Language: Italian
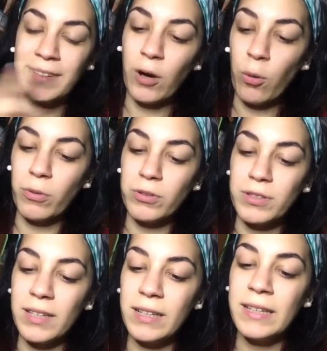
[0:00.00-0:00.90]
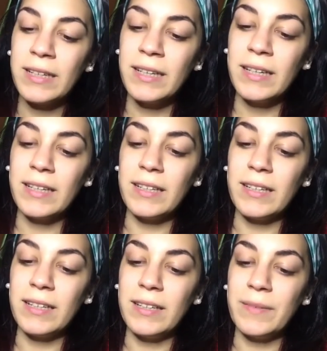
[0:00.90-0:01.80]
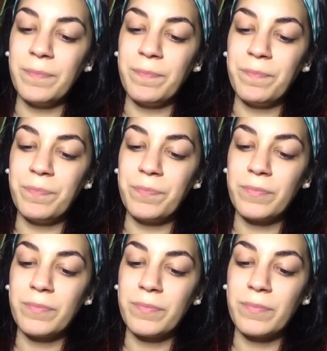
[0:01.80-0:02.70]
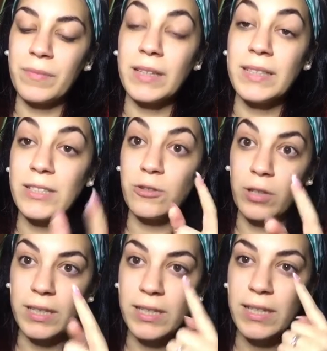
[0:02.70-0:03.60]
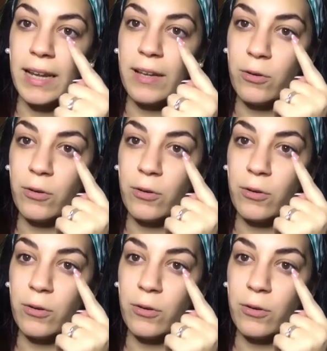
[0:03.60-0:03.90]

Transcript: opposta ehm, nel senso che inizierei